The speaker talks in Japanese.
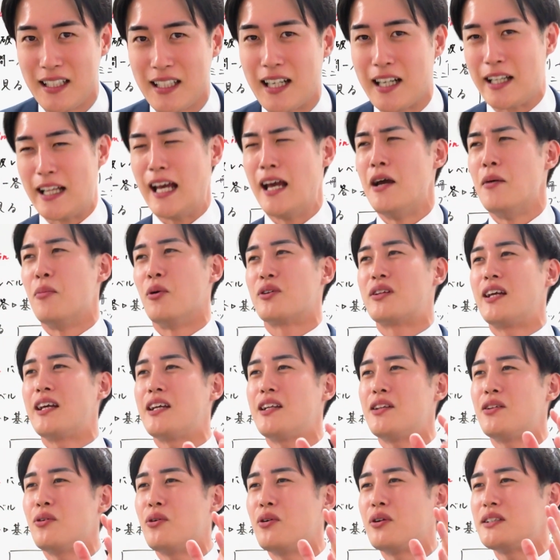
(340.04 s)
だからね、もう
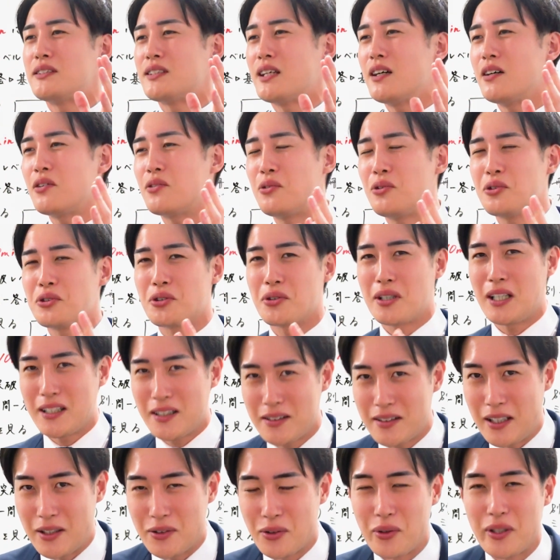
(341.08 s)
適当に参考書
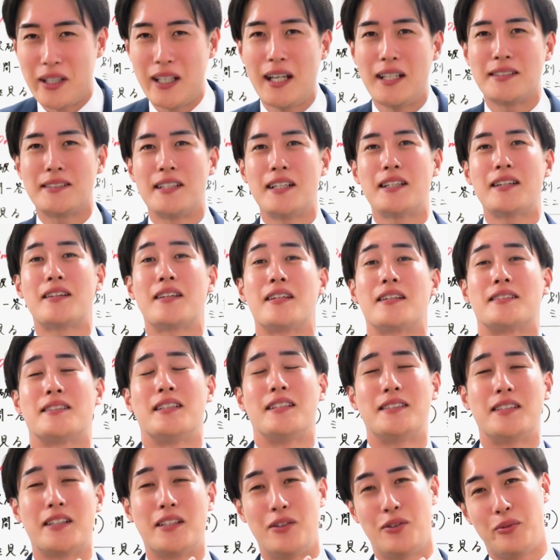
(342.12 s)
買って、とりあえずやったら
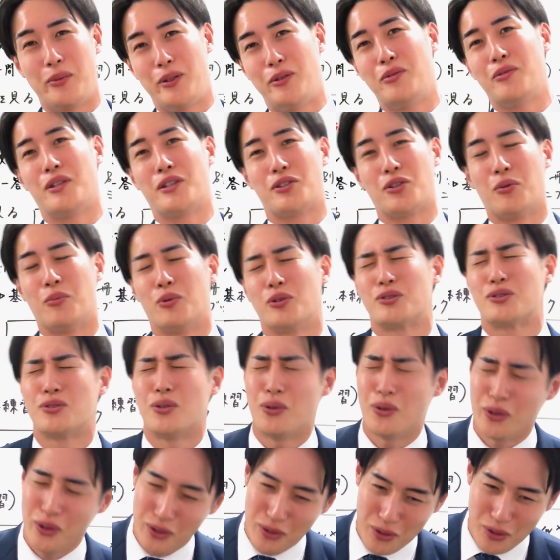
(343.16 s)
成績伸びるんでしょもう
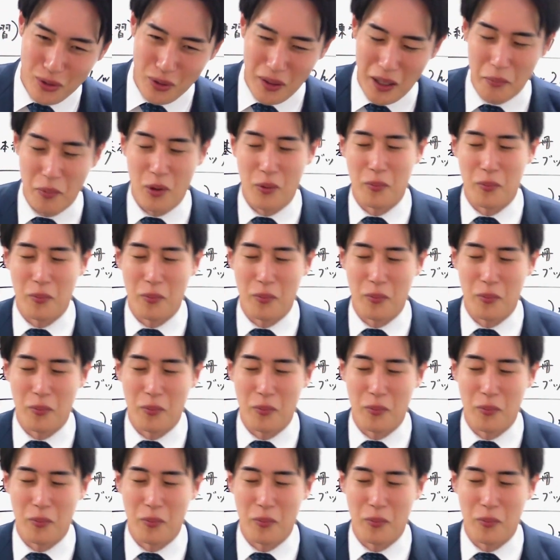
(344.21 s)
そういう子は